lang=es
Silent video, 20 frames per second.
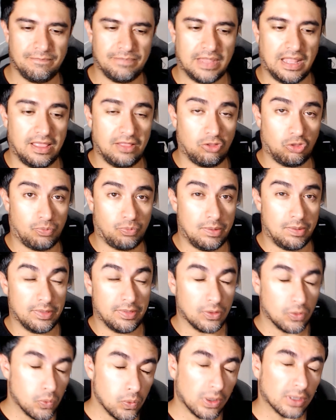
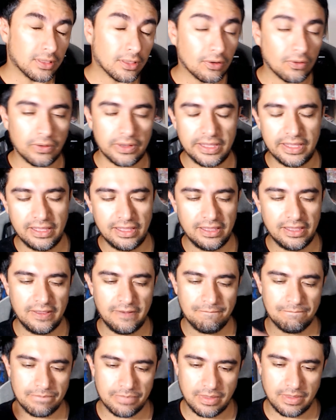2024 eh,
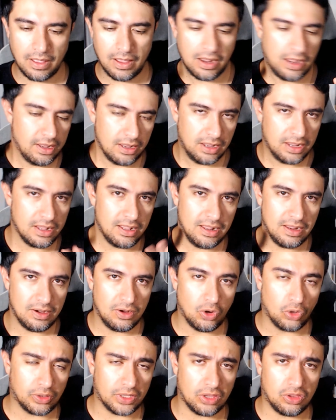y
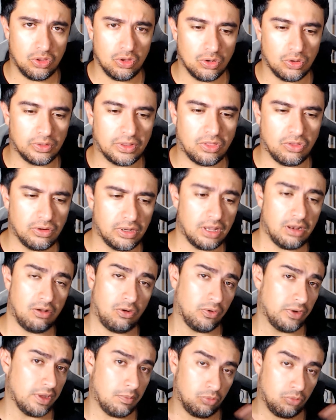notición, notición que a lo
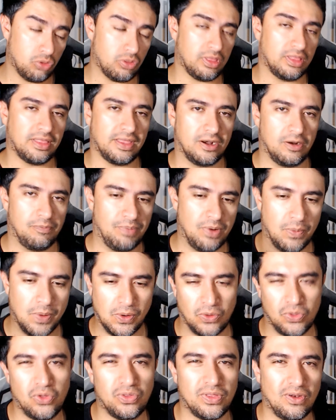mejor ya muchos ya sabrán, pero bueno,
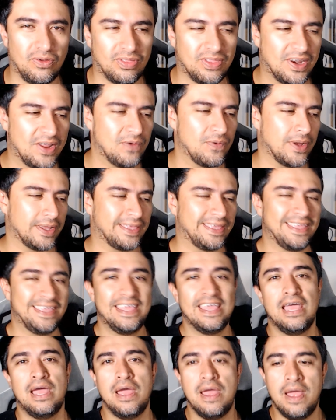yo se los traigo aquí.
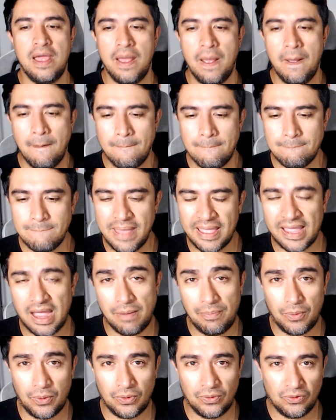Mega
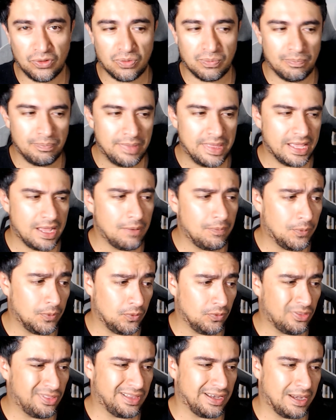bonos, mega
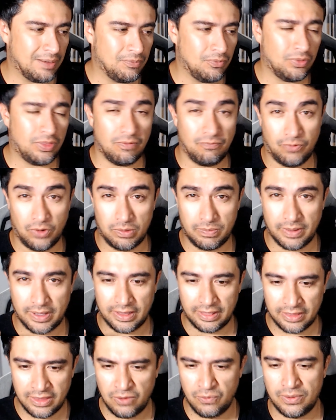bonos tenemos en
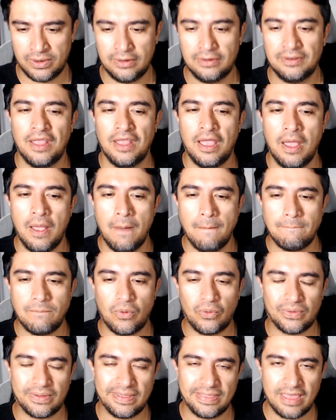Volkswagen Tiguan
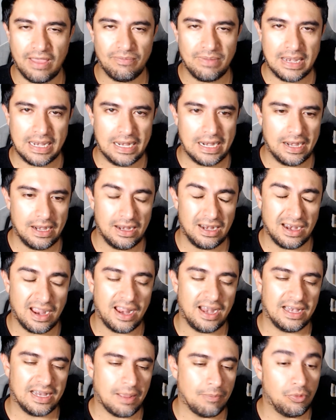porque ya viene
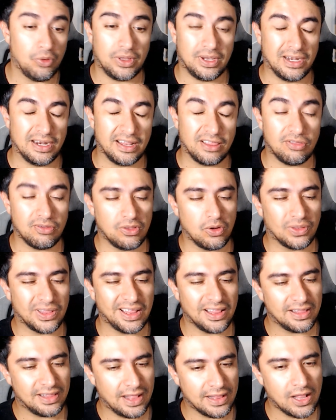el cambio de generación y ahorita
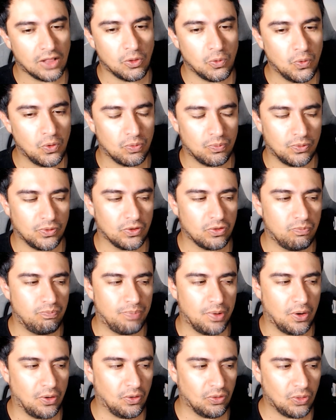están dando unos bonos,
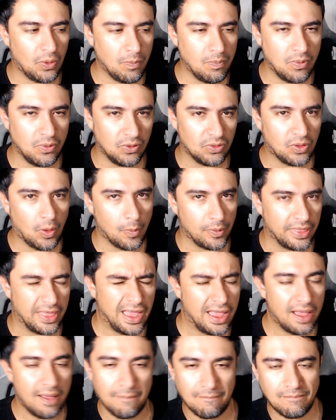pero no son bonos como de,
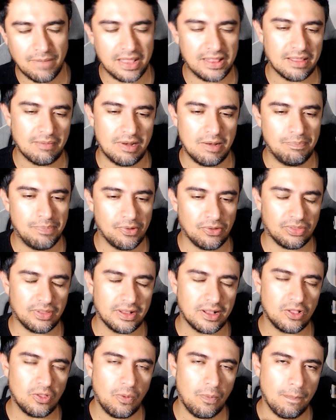ah, 20 mil pesos, están
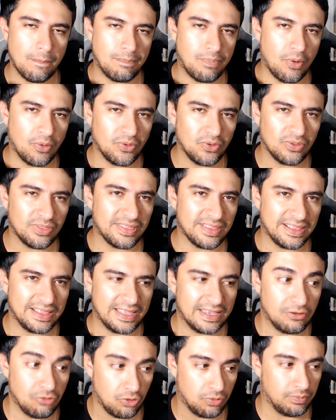dando bonos
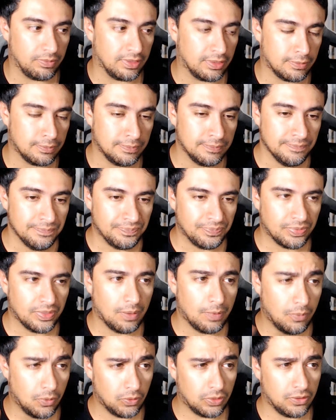enormes.
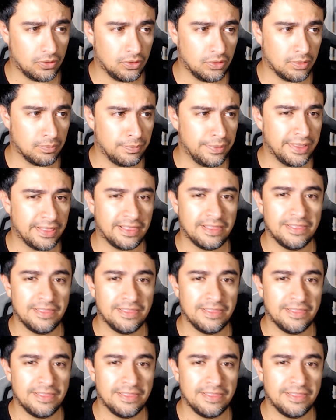Bonos enormes.